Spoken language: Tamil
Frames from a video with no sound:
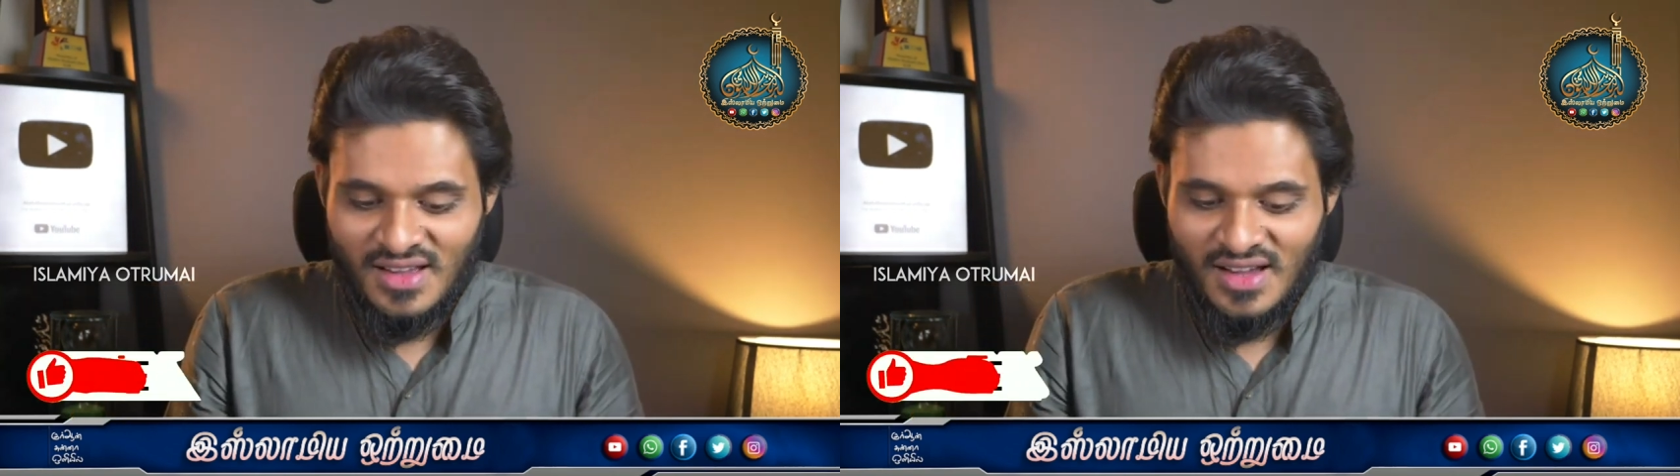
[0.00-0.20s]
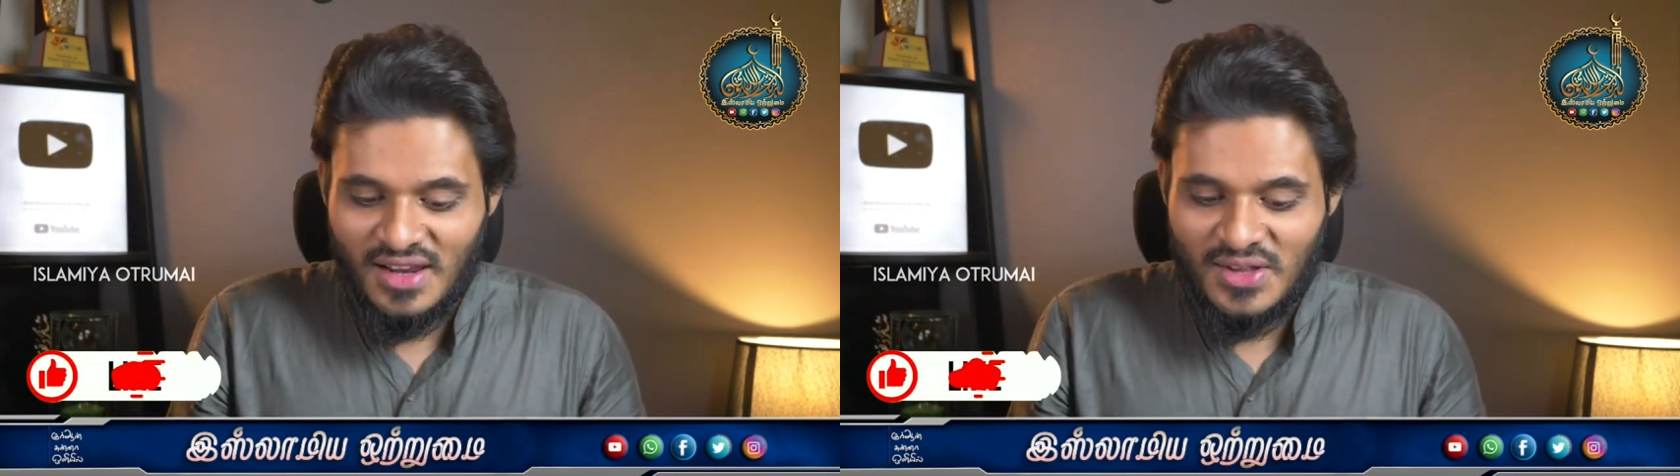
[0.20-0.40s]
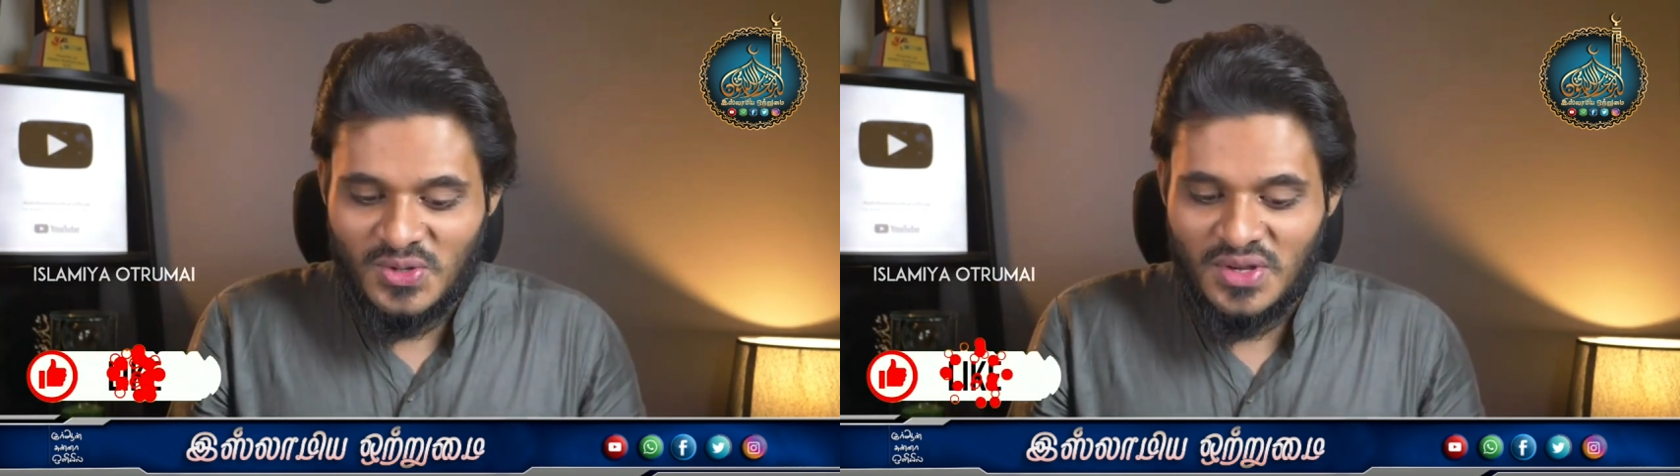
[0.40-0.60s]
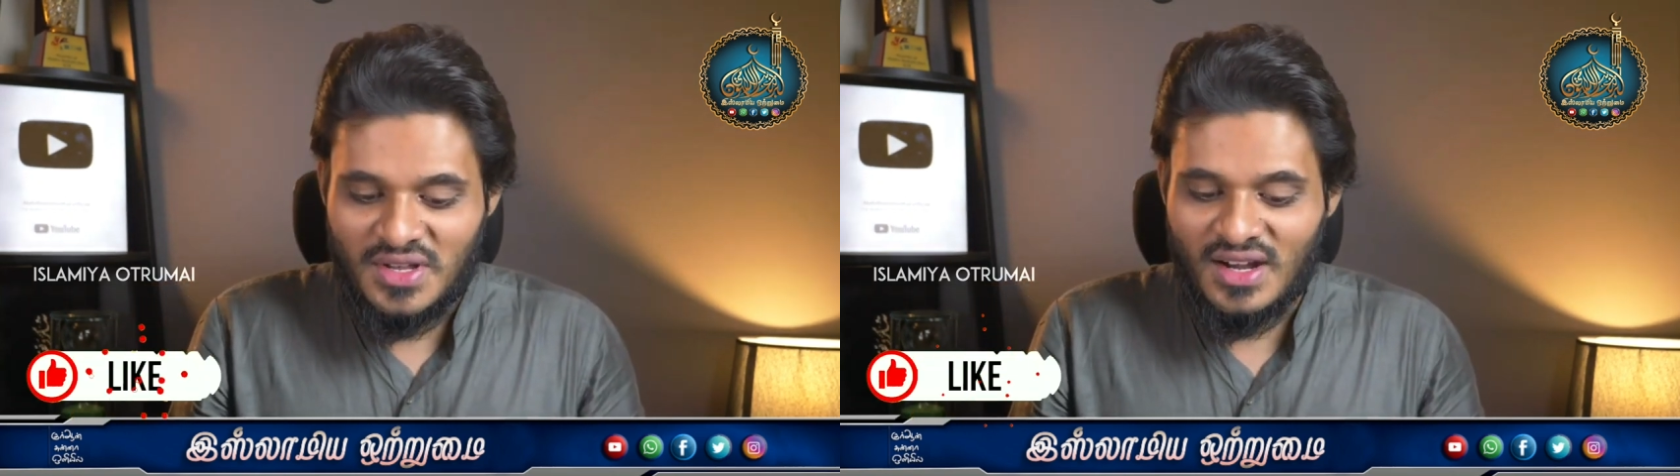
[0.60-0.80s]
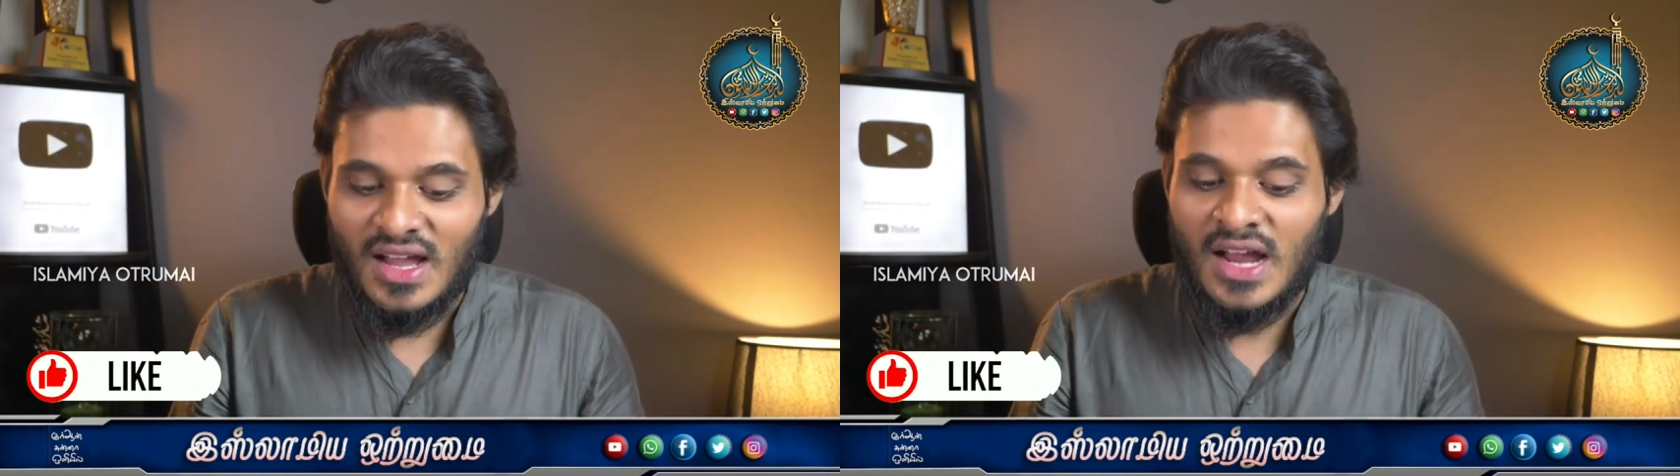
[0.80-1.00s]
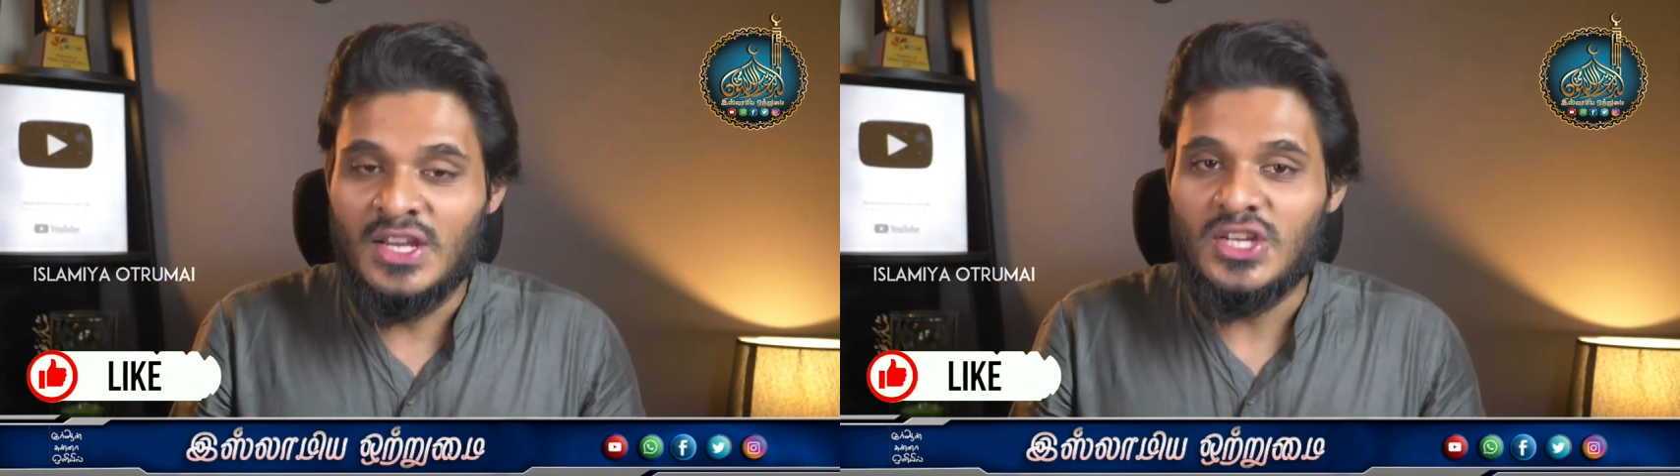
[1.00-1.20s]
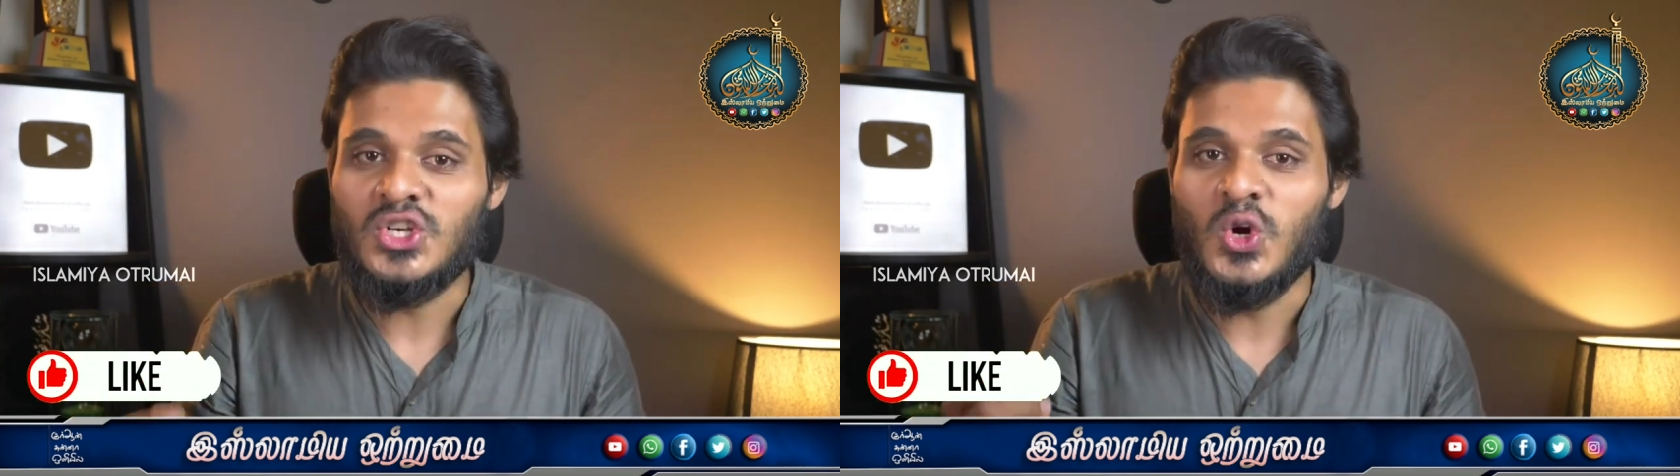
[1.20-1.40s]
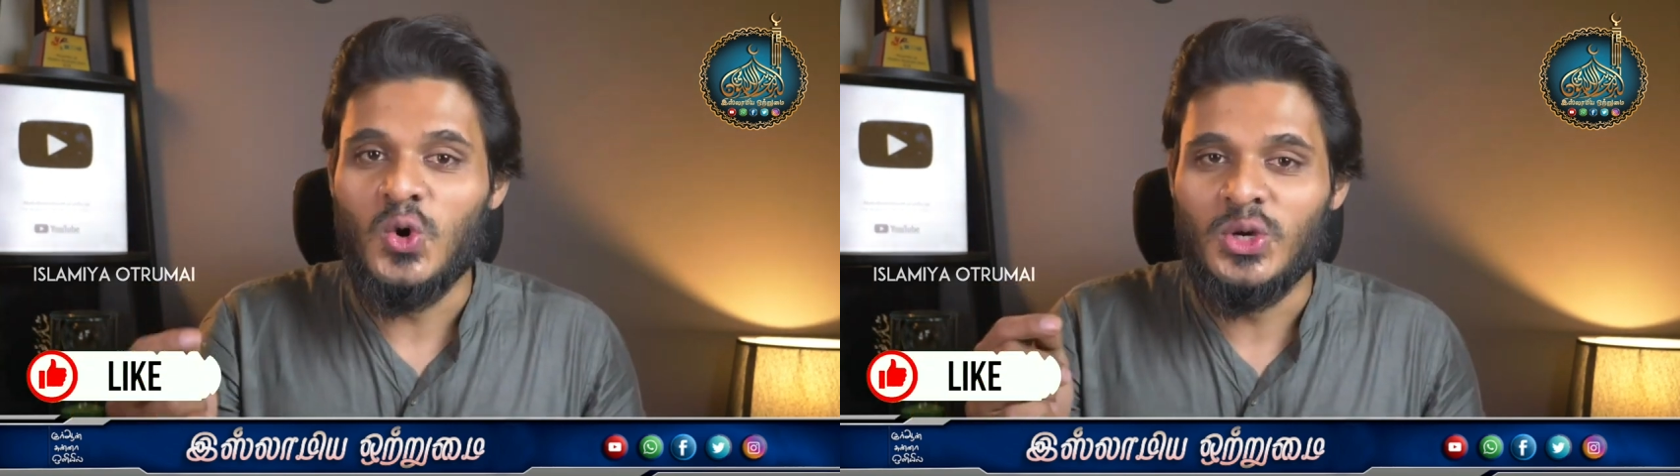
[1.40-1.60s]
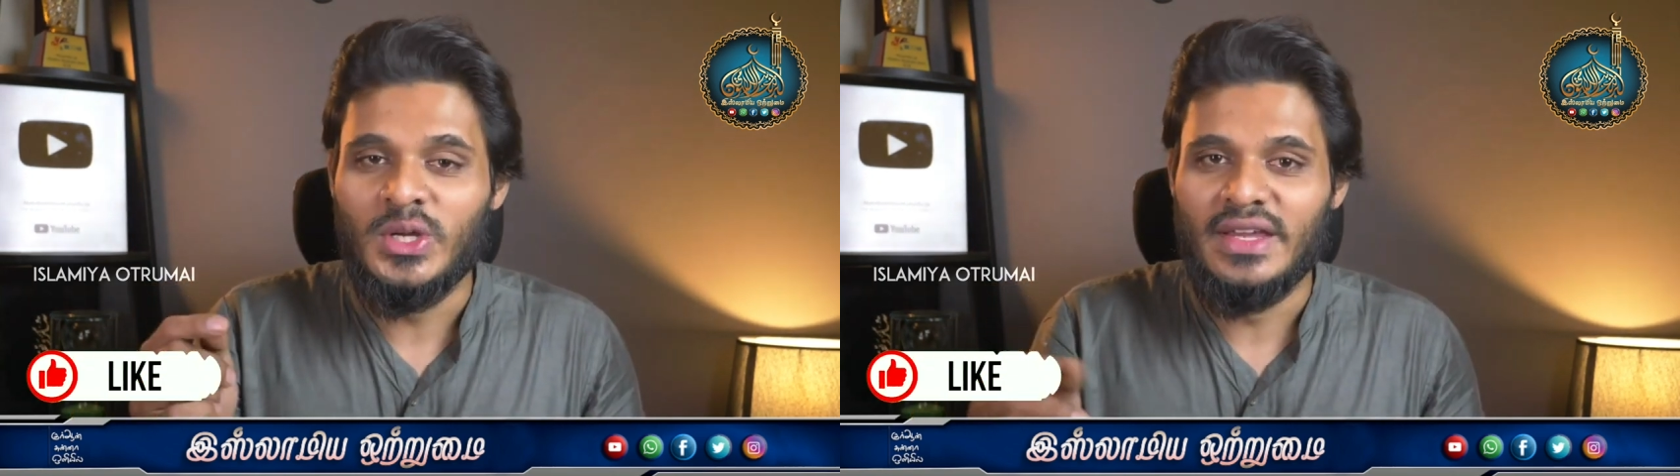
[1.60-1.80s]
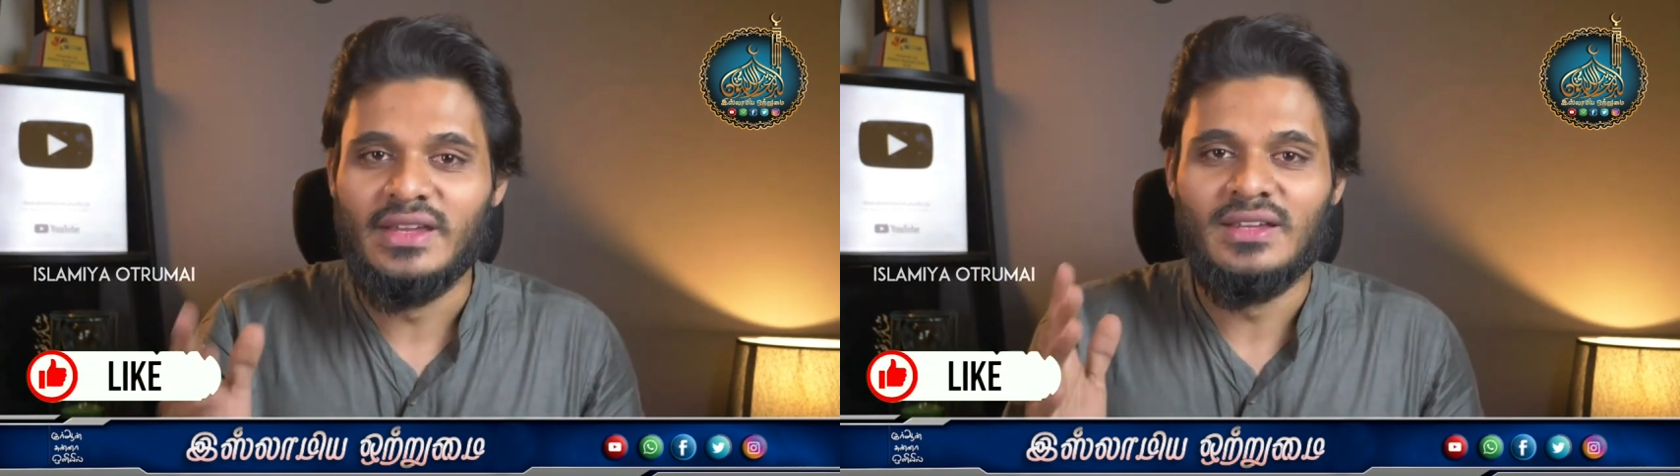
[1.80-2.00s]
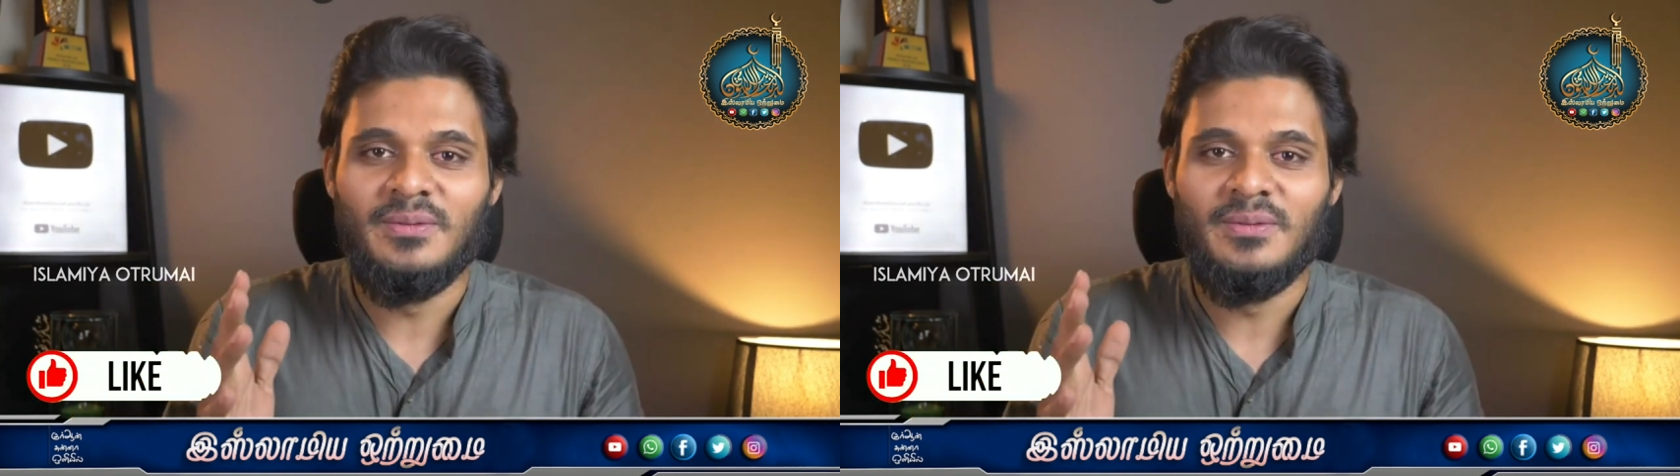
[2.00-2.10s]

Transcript: அல்லாஹ் சொல்கிறான் அனிஷ்குருலி